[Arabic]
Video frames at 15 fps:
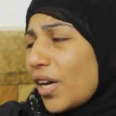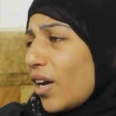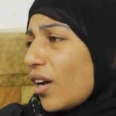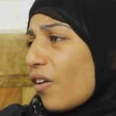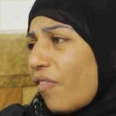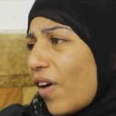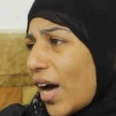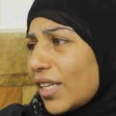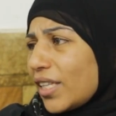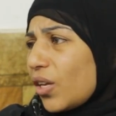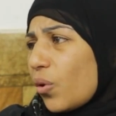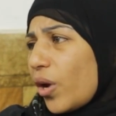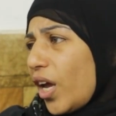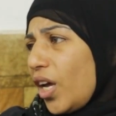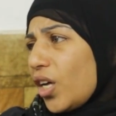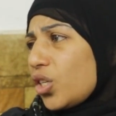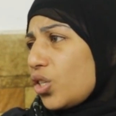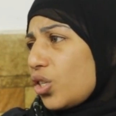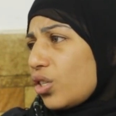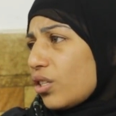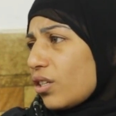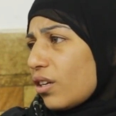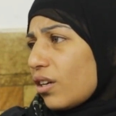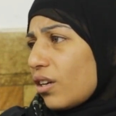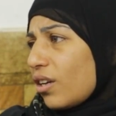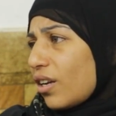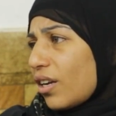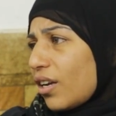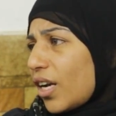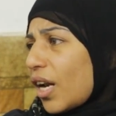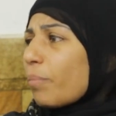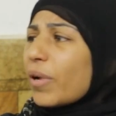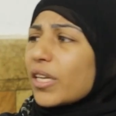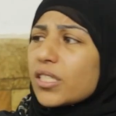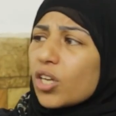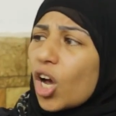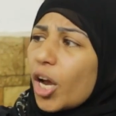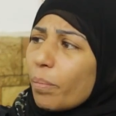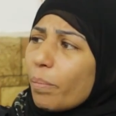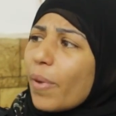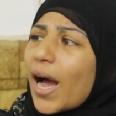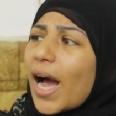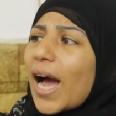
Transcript: بيعرف حد وحش لما اتصاحب